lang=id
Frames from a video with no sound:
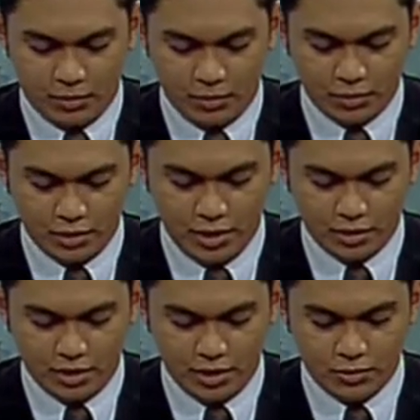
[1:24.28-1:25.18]
oh iya 53
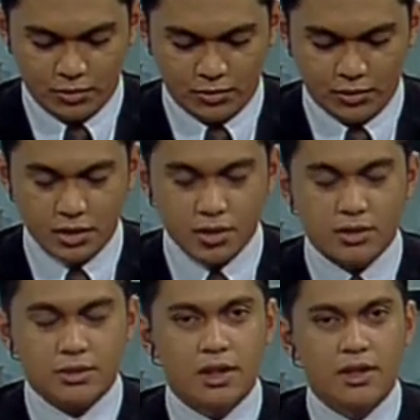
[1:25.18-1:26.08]

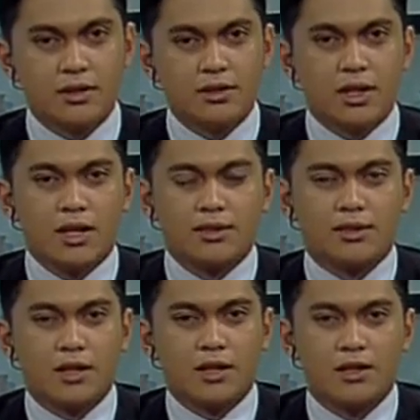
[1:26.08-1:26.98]
tahun Tadi
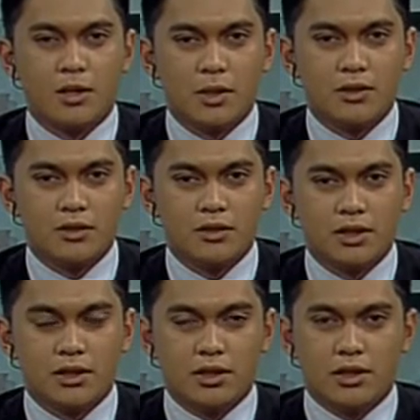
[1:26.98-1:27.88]
gejala-gejala
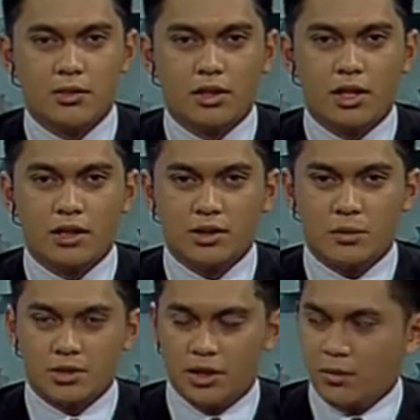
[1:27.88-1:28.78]
diabetesnya tadi
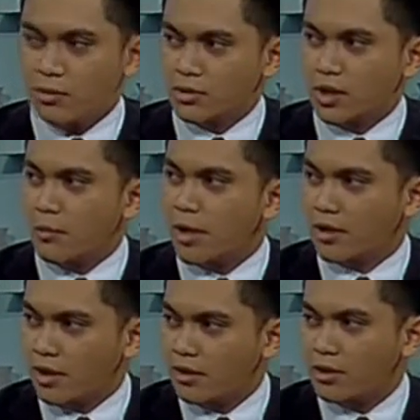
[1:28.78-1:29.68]
udah yang seperti
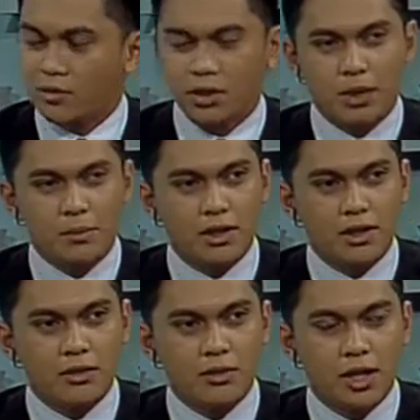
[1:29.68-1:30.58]
ibu sampaikan hmm. dan
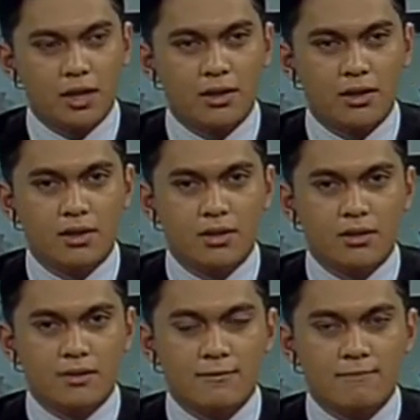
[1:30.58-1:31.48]
juga tapi ya, ini udah, udah
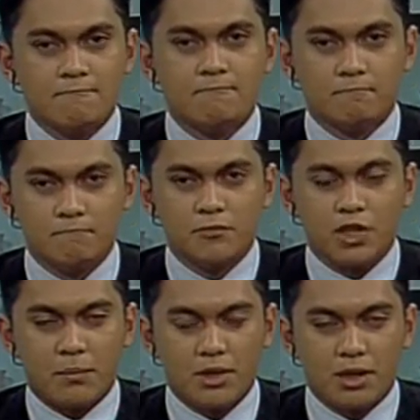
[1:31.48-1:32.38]
udah dirasain
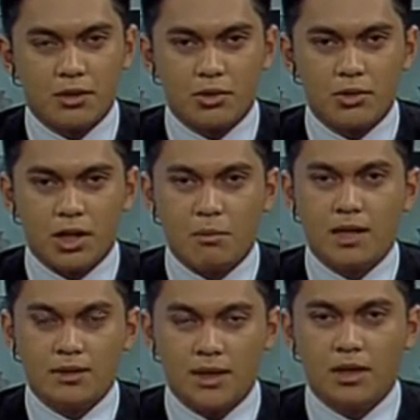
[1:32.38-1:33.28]
itu. Hmm, tapi
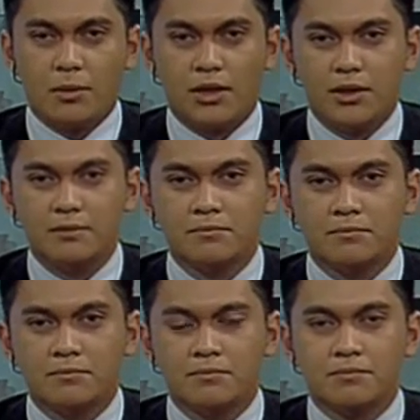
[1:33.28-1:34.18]
sekarang juga udah ke mata ya
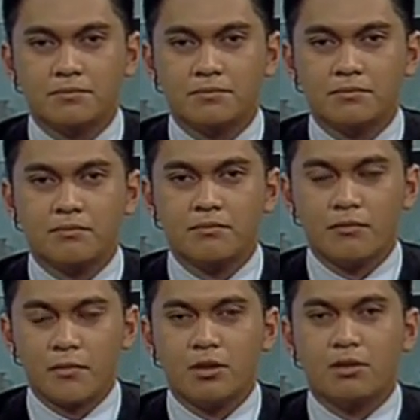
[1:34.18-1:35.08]
pak ya?
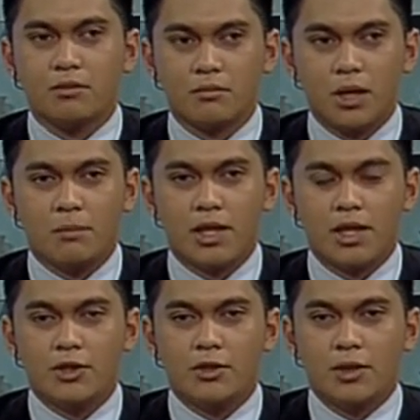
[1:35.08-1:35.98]
Iya.
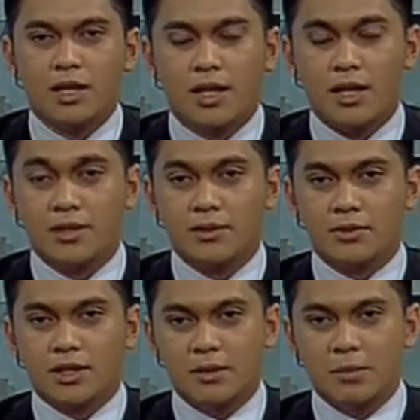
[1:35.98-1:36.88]
Hmm, baik pak Yayan cuma
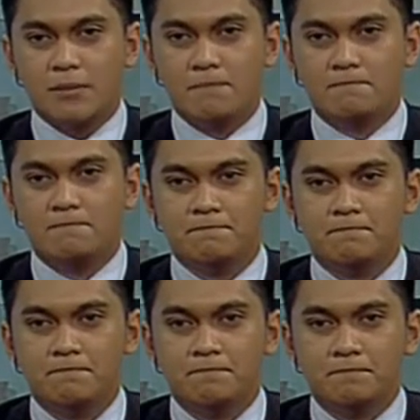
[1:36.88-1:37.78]
hmm. hanya itu saja
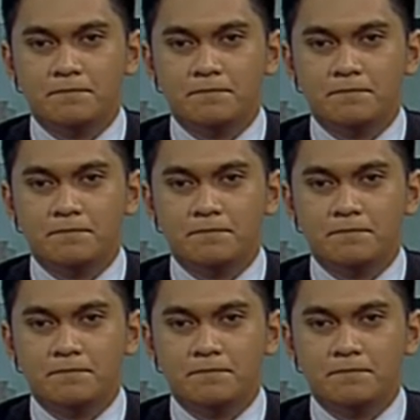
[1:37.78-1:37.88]
pak?